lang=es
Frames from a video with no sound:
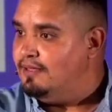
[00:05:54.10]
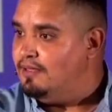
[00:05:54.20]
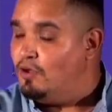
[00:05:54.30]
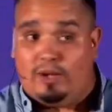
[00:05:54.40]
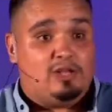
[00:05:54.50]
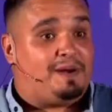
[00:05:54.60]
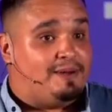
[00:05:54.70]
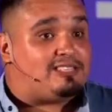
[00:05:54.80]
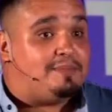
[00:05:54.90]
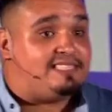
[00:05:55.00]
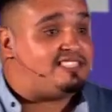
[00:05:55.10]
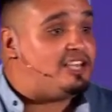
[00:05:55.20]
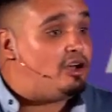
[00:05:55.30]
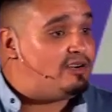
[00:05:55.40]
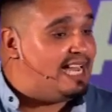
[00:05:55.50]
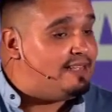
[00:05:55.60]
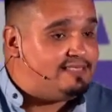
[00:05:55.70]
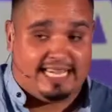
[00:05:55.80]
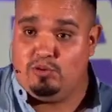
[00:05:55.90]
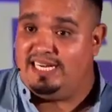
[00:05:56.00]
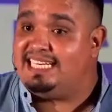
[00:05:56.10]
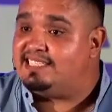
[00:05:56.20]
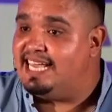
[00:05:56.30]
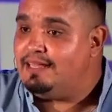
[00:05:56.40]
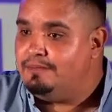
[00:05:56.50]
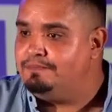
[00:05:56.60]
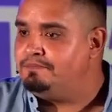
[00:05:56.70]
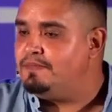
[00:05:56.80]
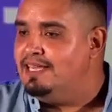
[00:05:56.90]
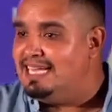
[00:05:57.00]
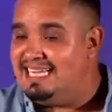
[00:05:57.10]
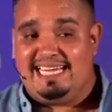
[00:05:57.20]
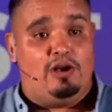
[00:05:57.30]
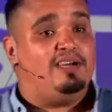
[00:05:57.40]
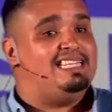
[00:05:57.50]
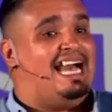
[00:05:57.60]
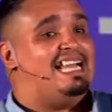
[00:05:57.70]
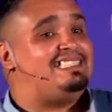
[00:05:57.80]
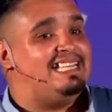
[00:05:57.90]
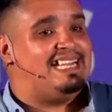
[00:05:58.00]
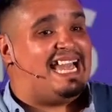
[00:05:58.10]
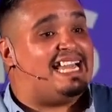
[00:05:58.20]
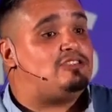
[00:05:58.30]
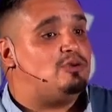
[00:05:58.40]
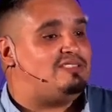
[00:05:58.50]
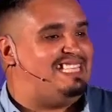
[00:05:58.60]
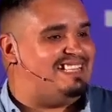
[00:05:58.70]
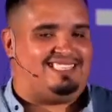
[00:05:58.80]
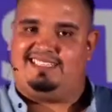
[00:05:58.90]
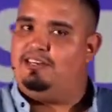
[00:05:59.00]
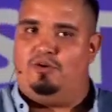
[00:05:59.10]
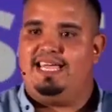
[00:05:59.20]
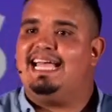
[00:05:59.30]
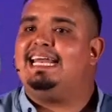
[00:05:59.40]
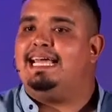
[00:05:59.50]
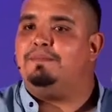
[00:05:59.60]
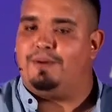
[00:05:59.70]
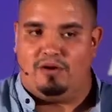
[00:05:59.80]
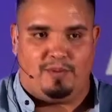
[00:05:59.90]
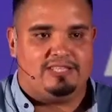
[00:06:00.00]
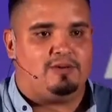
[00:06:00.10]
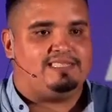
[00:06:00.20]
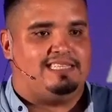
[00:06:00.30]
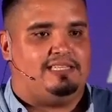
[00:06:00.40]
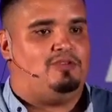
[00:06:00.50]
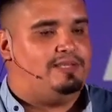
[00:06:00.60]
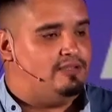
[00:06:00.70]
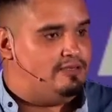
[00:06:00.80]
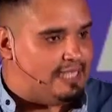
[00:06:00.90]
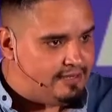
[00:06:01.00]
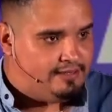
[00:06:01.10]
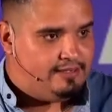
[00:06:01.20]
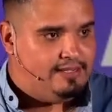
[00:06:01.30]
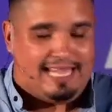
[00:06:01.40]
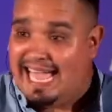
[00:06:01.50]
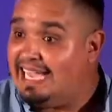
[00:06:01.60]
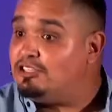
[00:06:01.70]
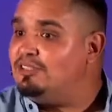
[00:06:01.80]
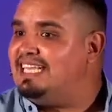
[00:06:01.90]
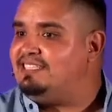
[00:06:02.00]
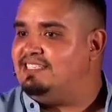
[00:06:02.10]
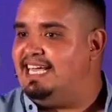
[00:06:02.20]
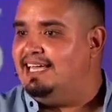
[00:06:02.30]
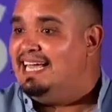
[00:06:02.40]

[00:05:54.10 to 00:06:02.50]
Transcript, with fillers: Cuando primero se menciona de Eunice y de Loida es en Hechos 16. No voy a ir ahí, pero lo puedes tomar si estás tomando nota. En Hechos 16.